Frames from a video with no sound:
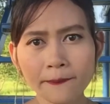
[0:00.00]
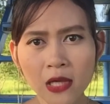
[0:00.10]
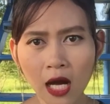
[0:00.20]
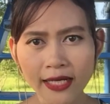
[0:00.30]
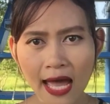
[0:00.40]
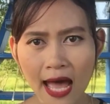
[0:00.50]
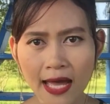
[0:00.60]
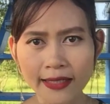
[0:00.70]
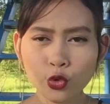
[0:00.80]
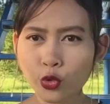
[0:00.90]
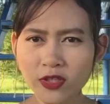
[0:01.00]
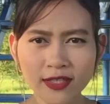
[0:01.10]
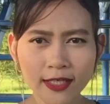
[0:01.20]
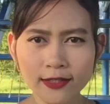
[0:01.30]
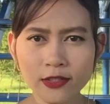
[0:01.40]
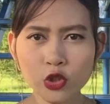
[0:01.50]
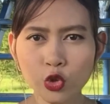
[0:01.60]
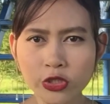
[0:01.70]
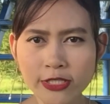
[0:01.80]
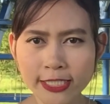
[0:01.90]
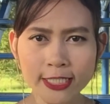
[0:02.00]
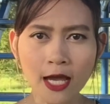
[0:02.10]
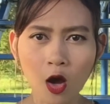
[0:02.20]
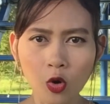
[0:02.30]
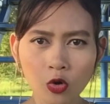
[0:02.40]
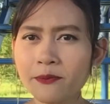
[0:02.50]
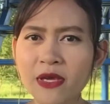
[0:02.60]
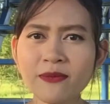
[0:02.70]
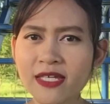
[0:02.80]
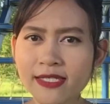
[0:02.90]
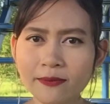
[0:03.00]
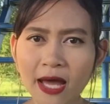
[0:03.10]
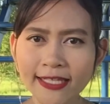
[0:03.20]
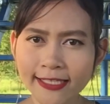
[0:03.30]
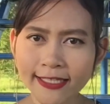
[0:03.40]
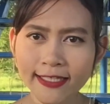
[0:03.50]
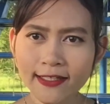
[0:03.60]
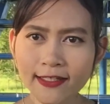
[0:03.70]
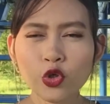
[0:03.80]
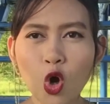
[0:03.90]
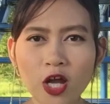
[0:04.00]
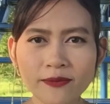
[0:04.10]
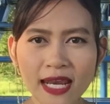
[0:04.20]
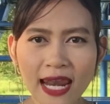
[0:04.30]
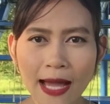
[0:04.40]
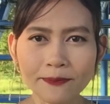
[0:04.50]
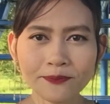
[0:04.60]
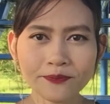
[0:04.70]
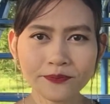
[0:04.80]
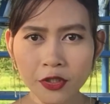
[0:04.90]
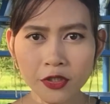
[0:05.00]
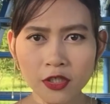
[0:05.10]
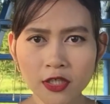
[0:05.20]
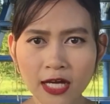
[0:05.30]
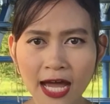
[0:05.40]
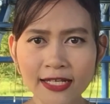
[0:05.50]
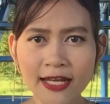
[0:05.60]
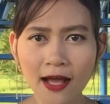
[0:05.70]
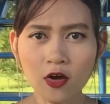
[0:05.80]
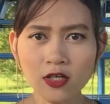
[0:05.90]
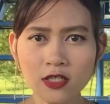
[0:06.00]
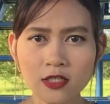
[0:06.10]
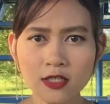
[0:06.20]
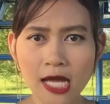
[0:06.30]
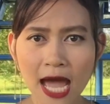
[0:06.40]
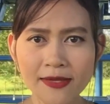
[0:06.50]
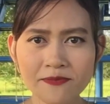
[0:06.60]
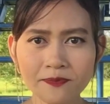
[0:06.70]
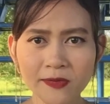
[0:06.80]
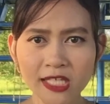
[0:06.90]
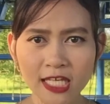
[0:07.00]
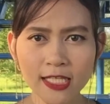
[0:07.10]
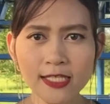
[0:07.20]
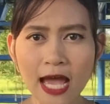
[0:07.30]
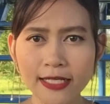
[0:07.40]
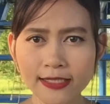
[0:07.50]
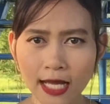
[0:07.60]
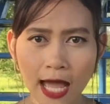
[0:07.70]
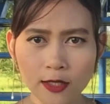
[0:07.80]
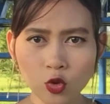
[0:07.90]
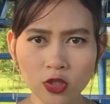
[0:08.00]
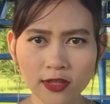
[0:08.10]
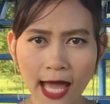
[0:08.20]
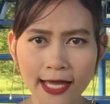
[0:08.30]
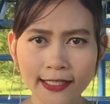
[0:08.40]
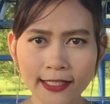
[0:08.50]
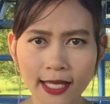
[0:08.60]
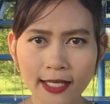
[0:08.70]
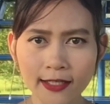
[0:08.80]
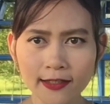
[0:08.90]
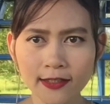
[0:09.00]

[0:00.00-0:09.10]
เบื่อหน่ายหงุดหงิดฉุนเฉียวไม่มีสมาธินอนไม่หลับ หรือขั้นหนักก็คือการคิดอยากจะฆ่าตัวตายนั่นเอง